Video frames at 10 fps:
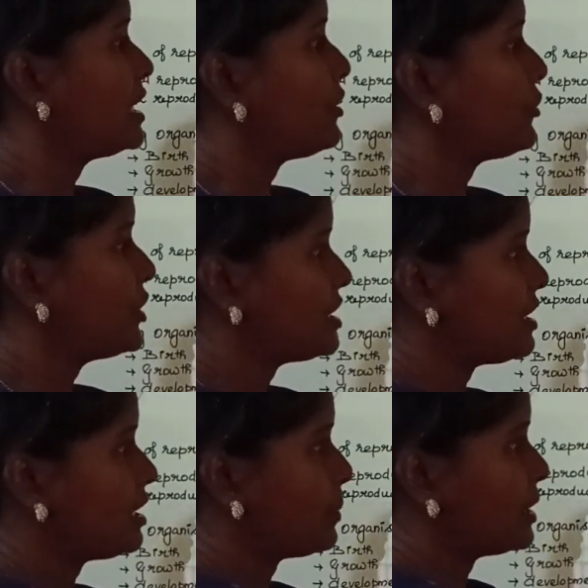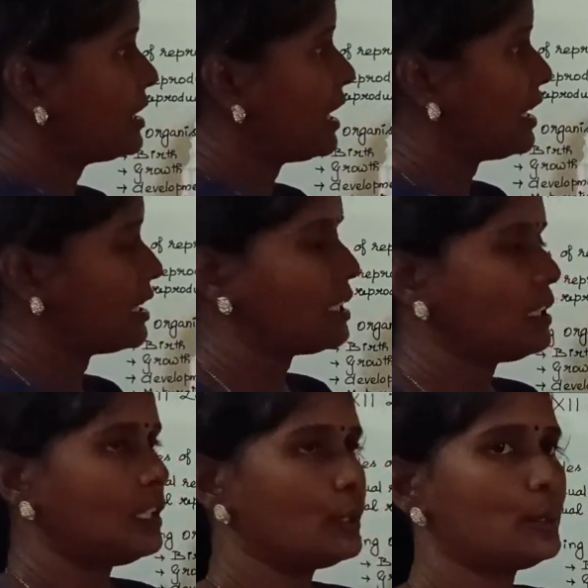இந்த ஃபிஷன் அப்படின்னா என்ன
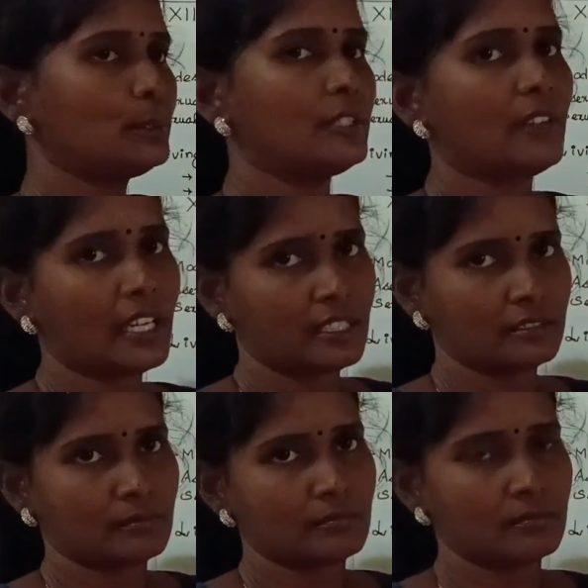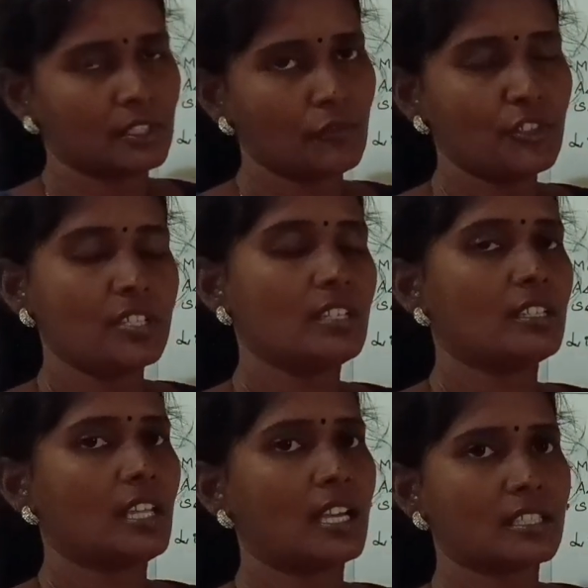டு டிவைட் ஃபிஷன்
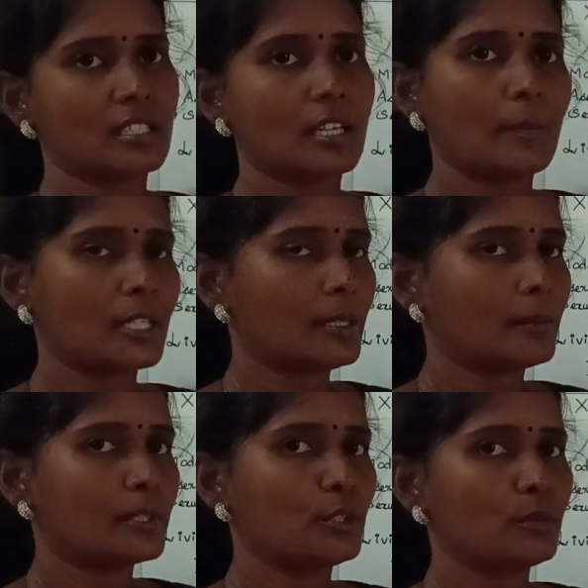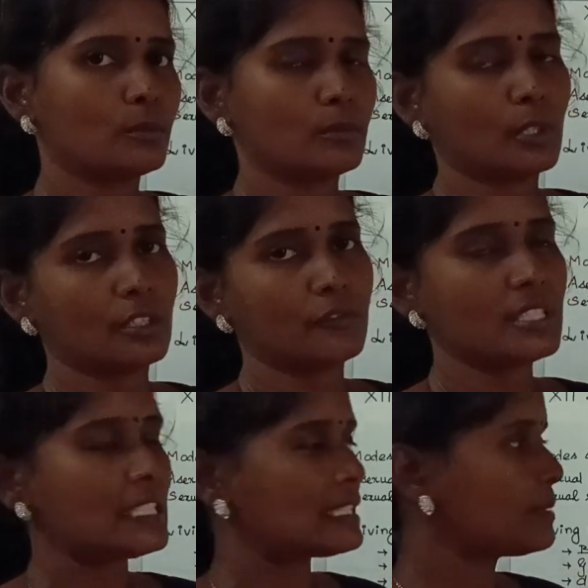ரியாக்ஷன் அப்படின்னு நம்ம நியூ வாட்
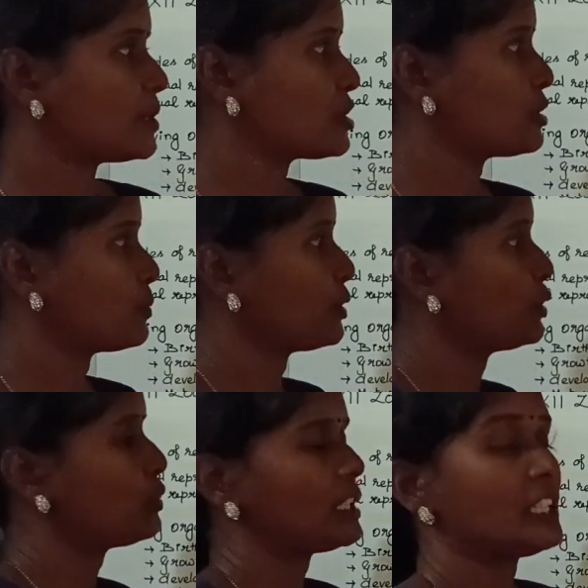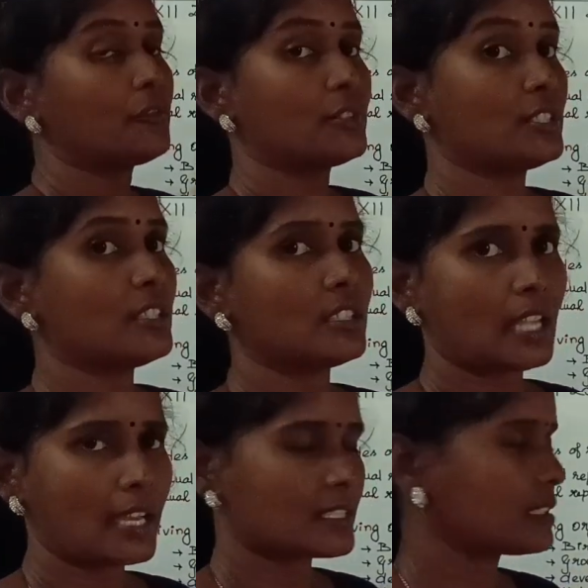ஃபிசிக்ஸில் படிச்சிருப்போம் நியூக்ளியர் ஃபிஷன்
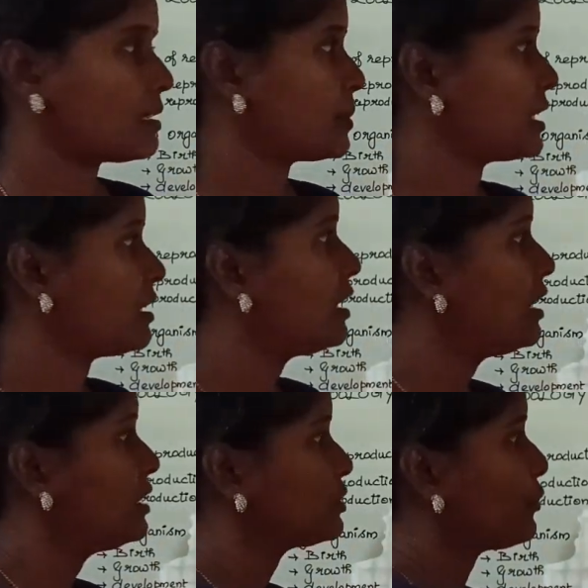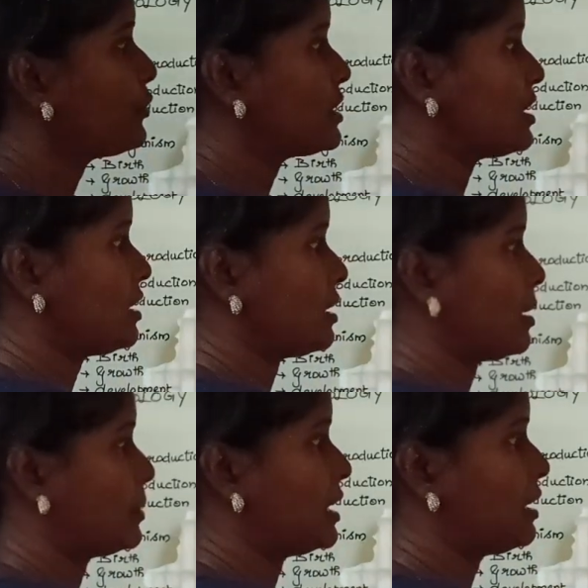ரியாக்ஷன் அப்படின்னு ஸோ ஃபிஷன்
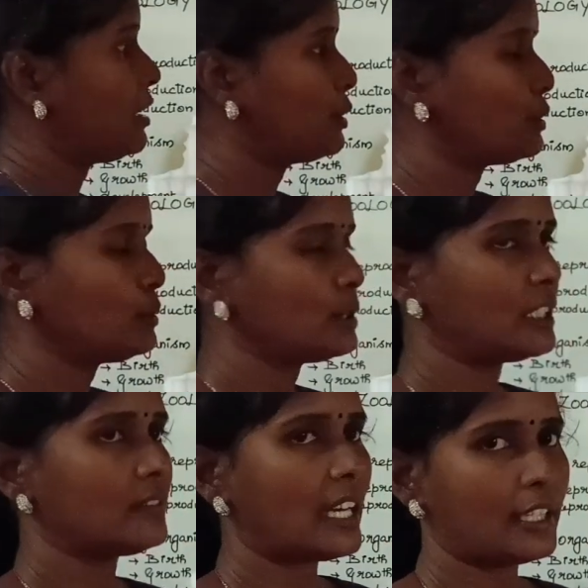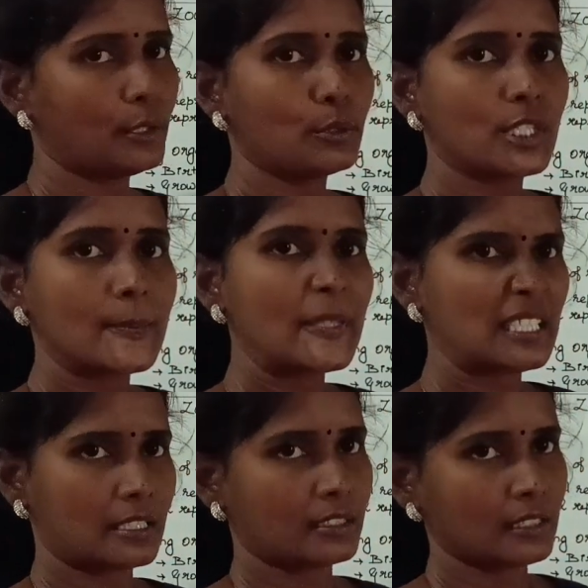அப்படின்னா டு டிவைட் டு
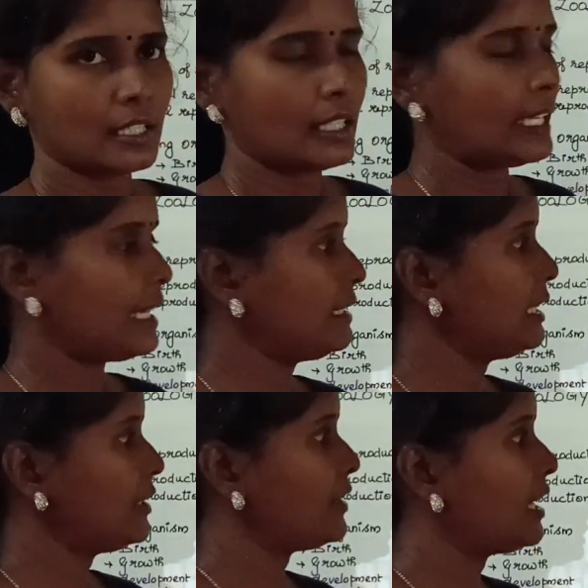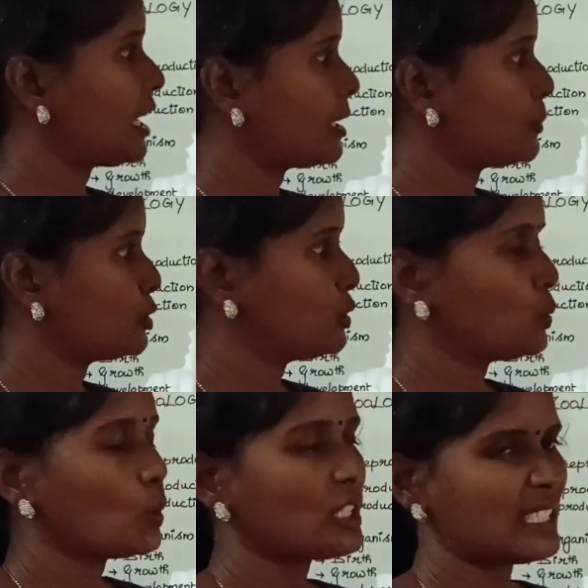ஸ்பிளிட் என்ன டிவைட் ஆக போகுது
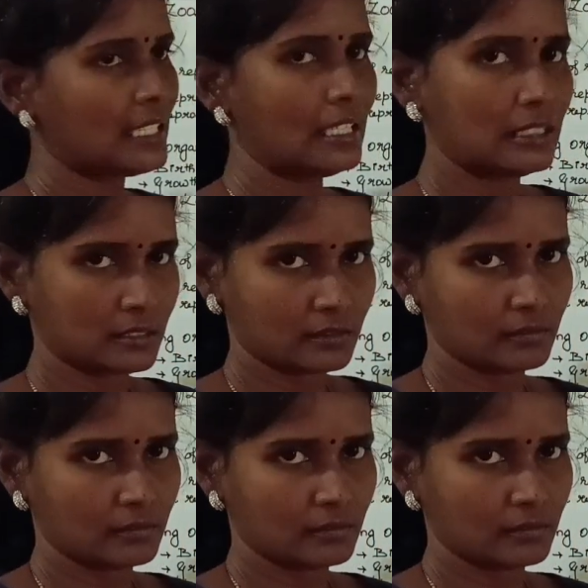ஒரு செல்